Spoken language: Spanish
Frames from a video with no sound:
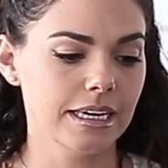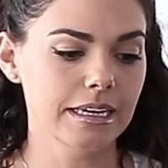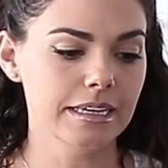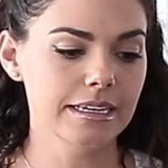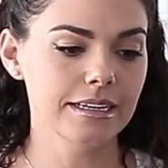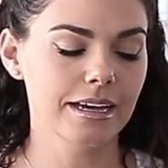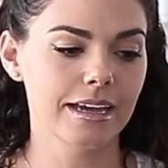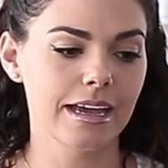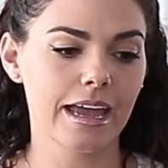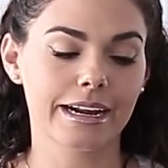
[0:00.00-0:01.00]
Y
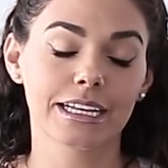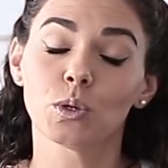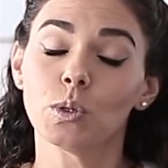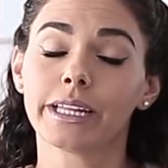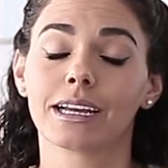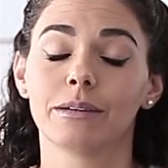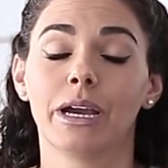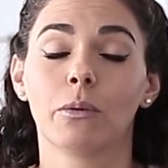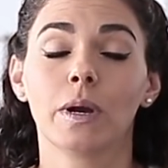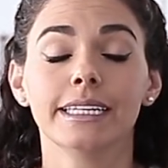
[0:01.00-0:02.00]
eh, resulta que
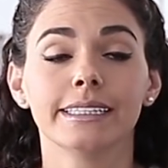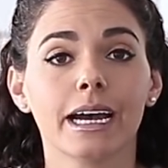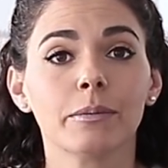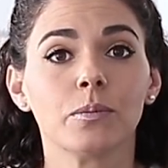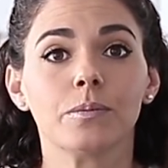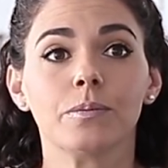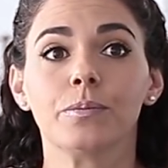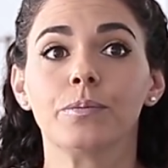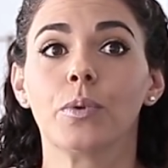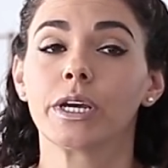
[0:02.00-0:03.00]
mi abuelita
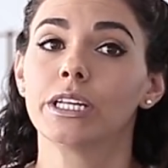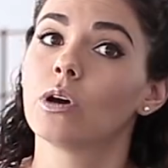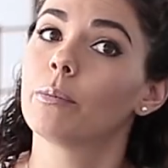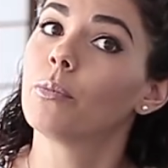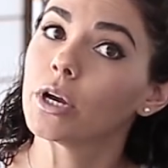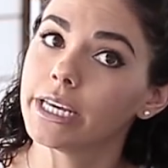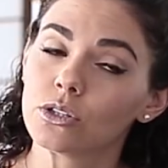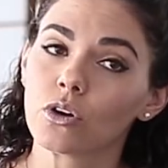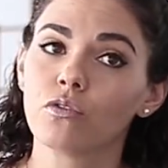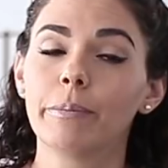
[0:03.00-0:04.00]
poquito a
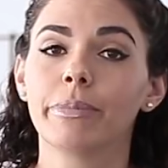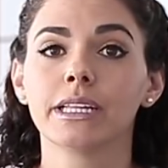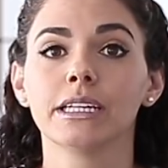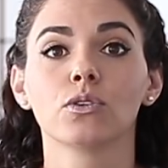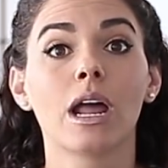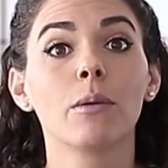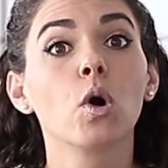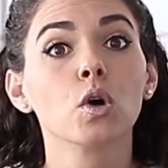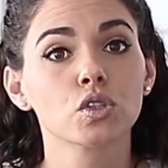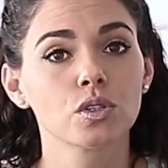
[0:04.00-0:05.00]
poquito fue perdiendo la
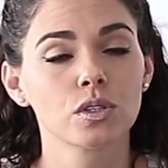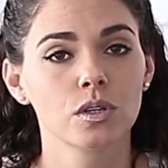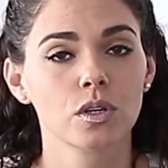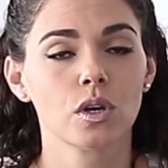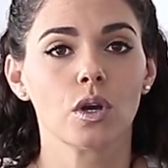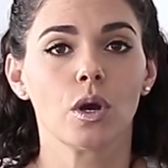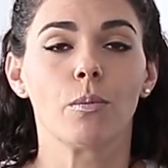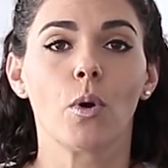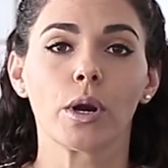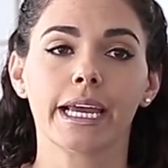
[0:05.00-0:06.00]
voz
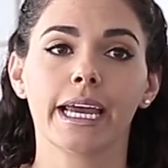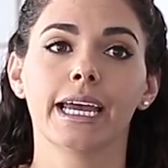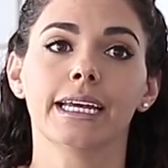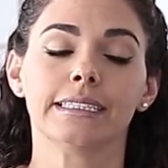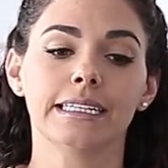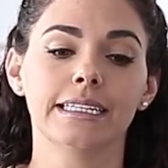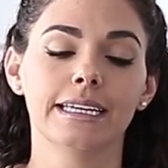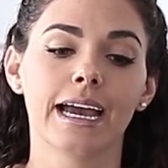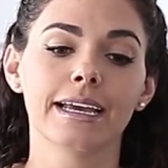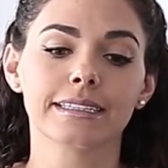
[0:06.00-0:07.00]
porque
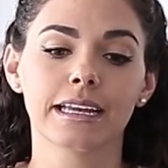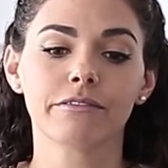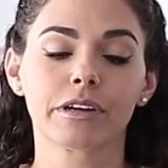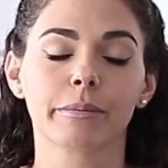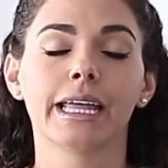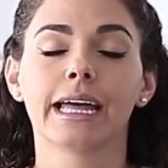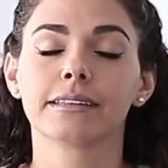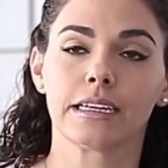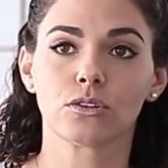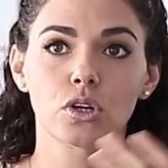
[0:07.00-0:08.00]
tenía esta enfermedad
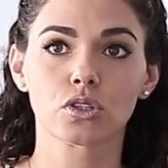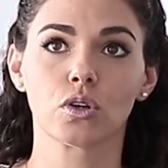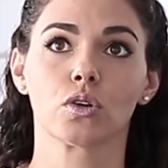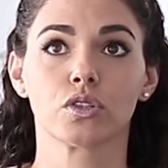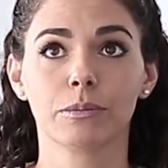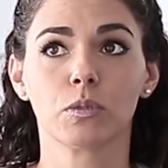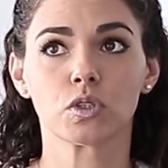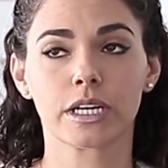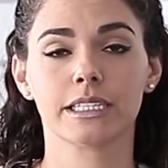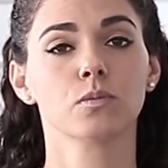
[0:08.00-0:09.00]
que todos
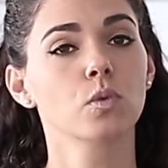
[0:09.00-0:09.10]
conocemos que es